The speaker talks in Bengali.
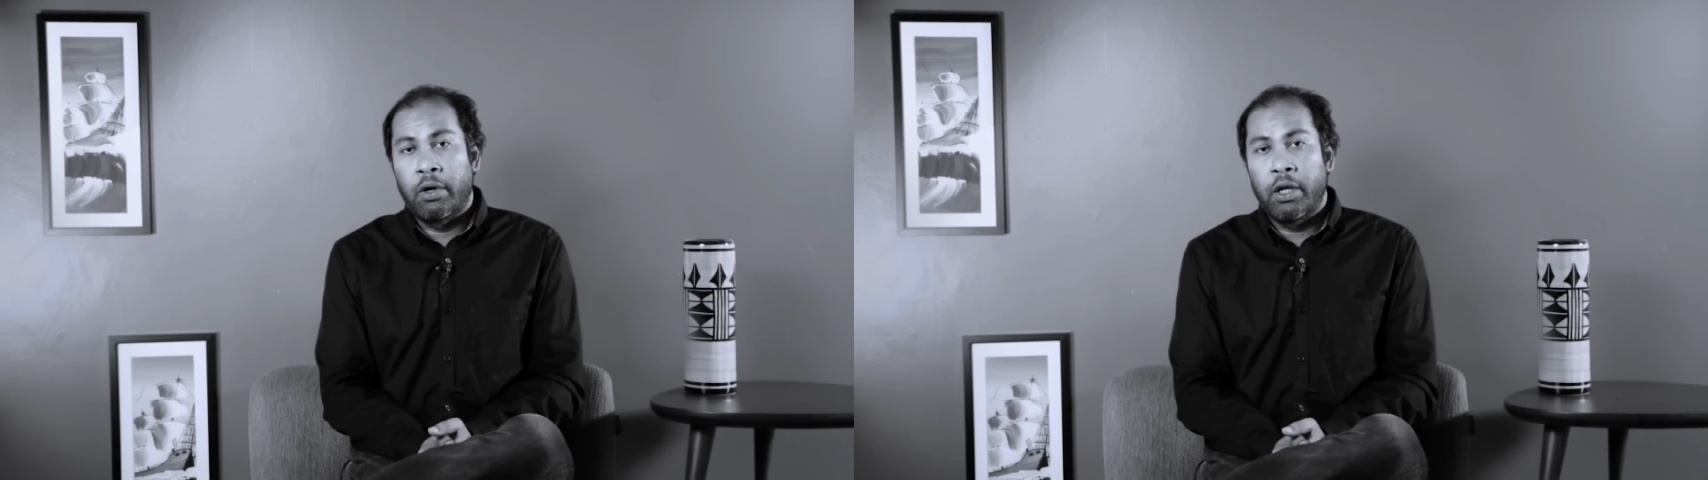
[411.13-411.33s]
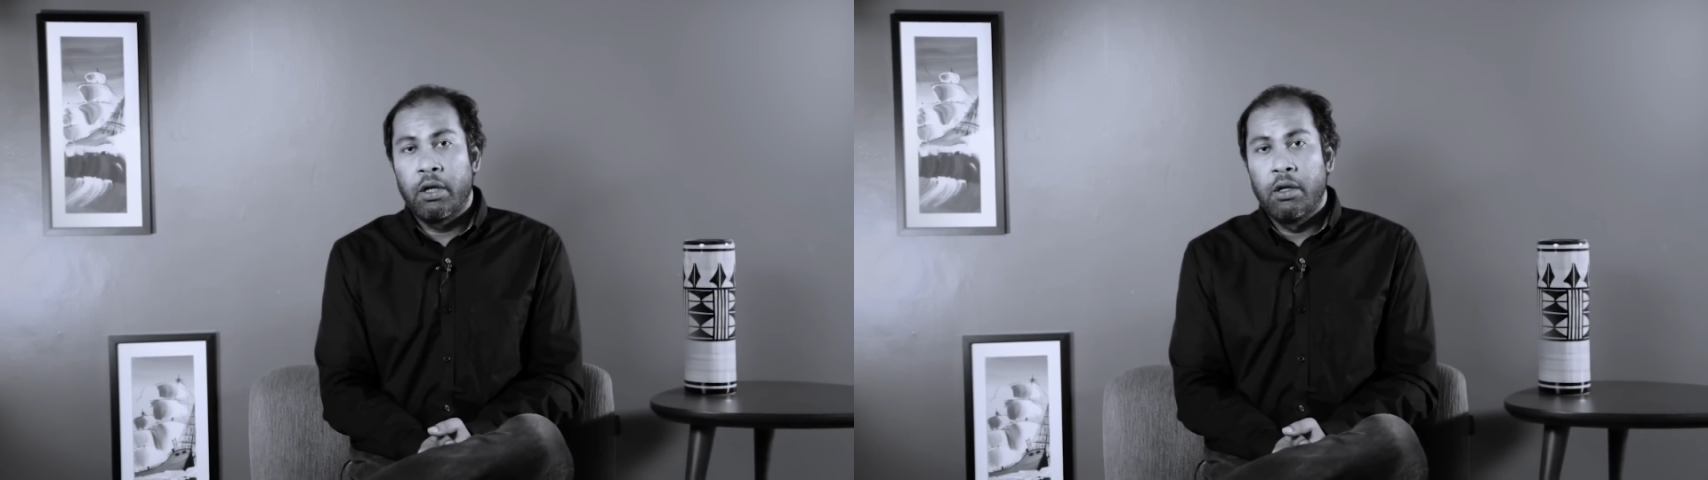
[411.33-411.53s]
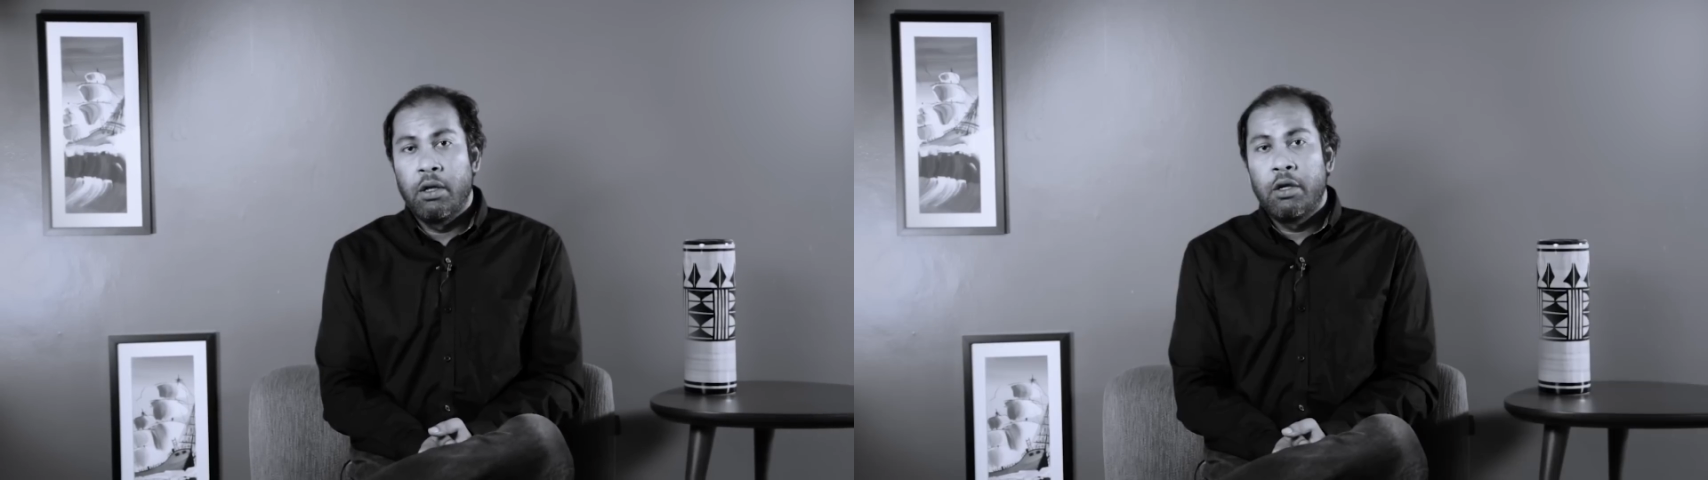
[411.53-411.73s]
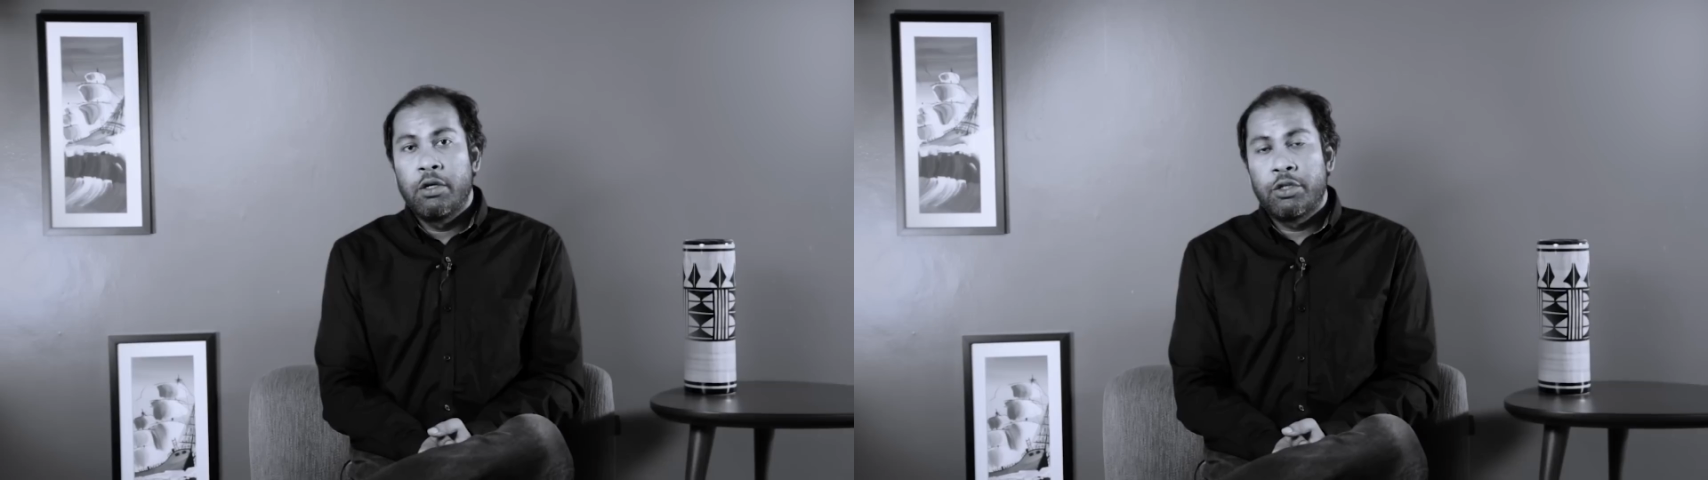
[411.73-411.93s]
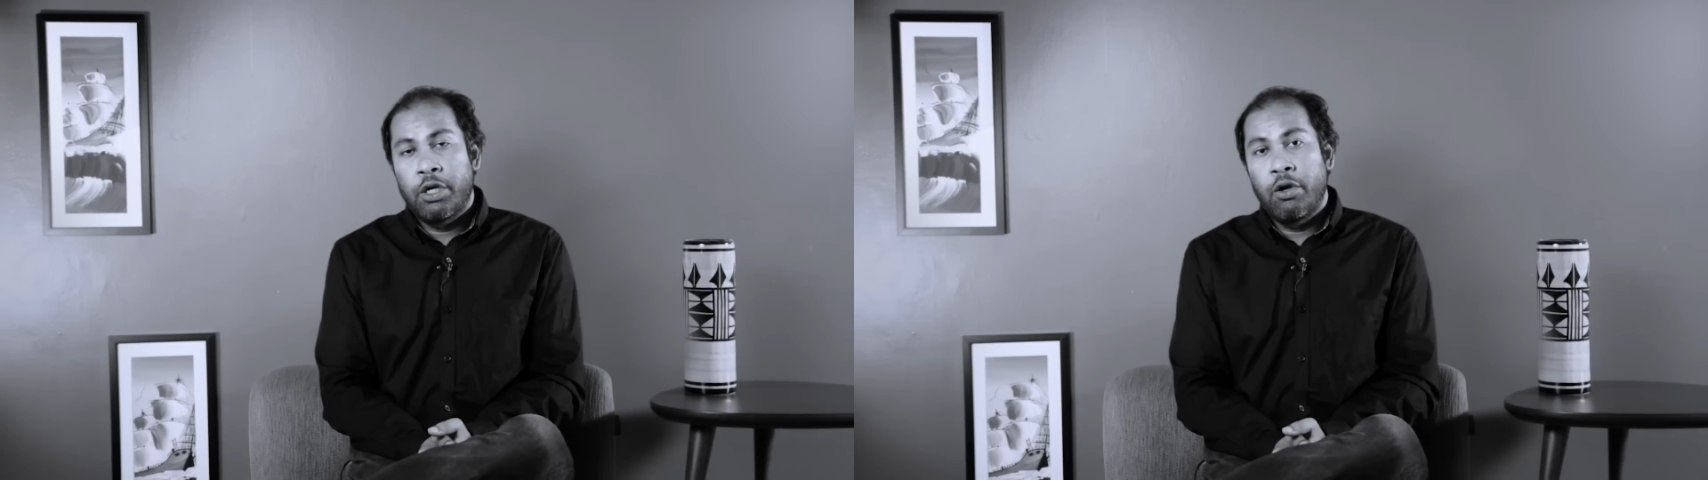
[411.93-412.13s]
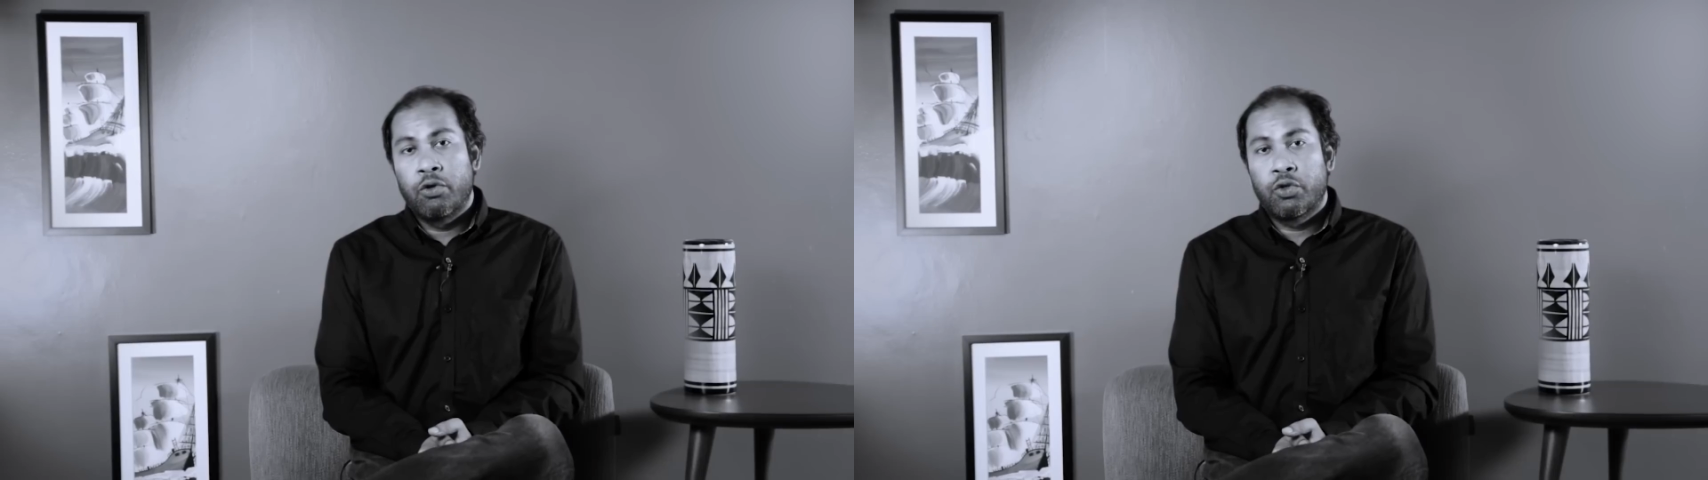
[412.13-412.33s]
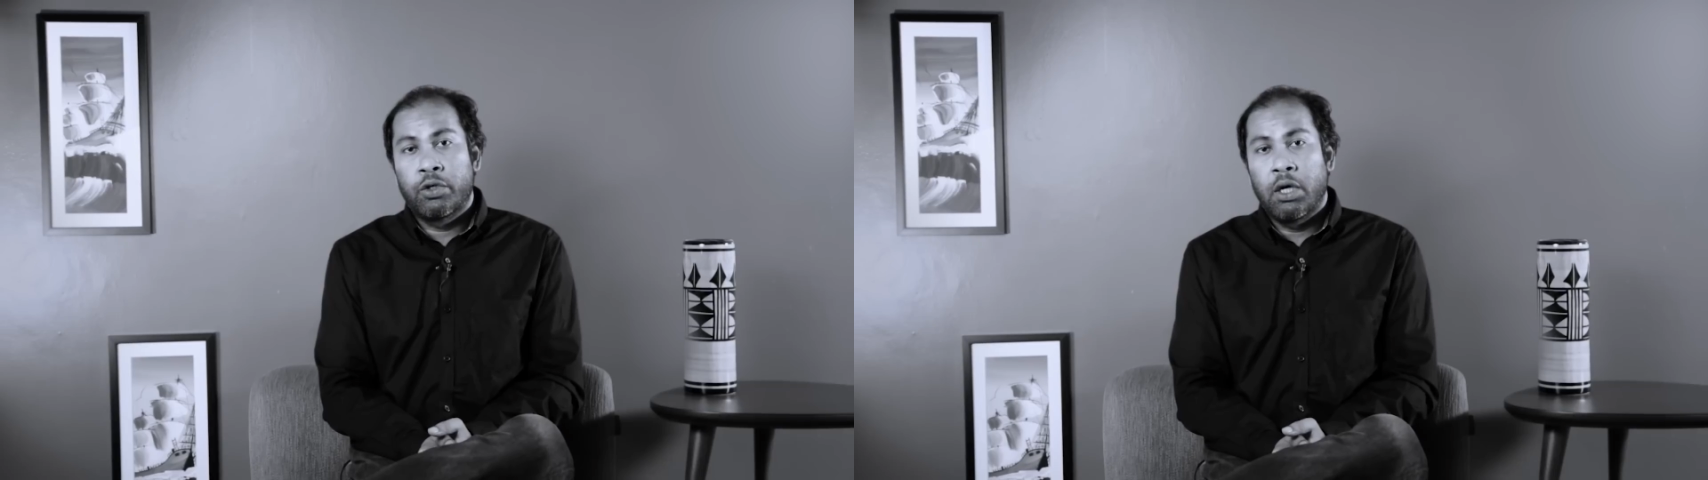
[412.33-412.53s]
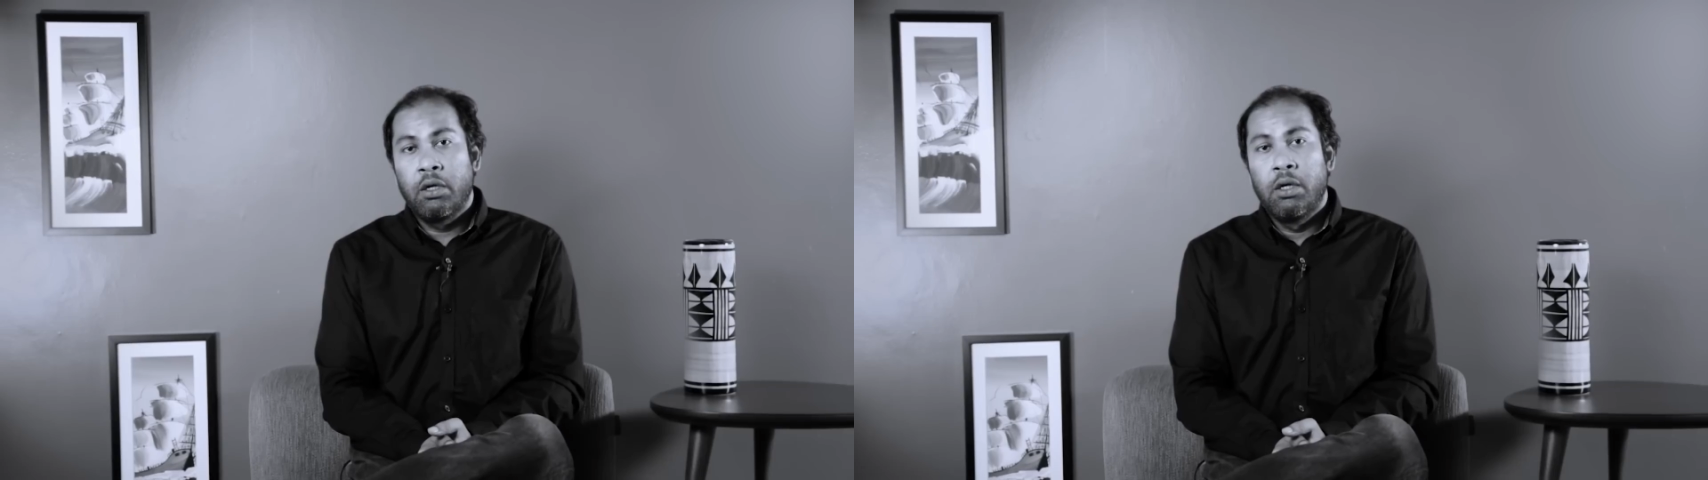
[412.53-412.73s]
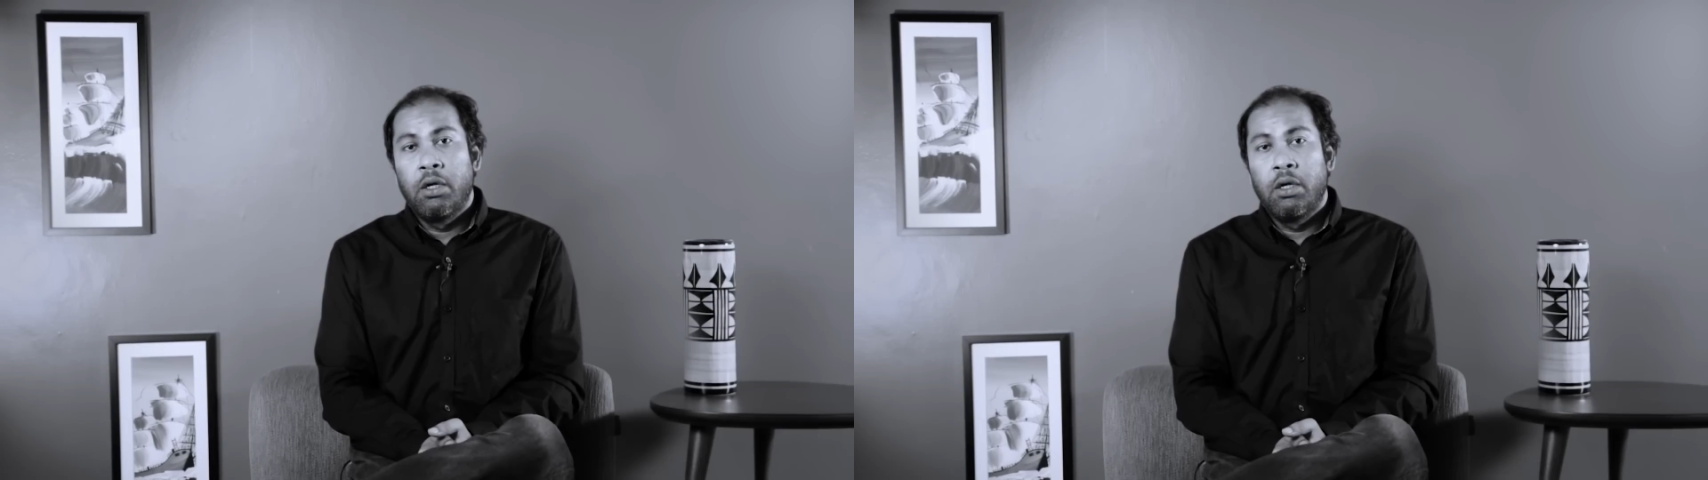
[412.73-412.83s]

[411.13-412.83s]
করে সেই অংশটা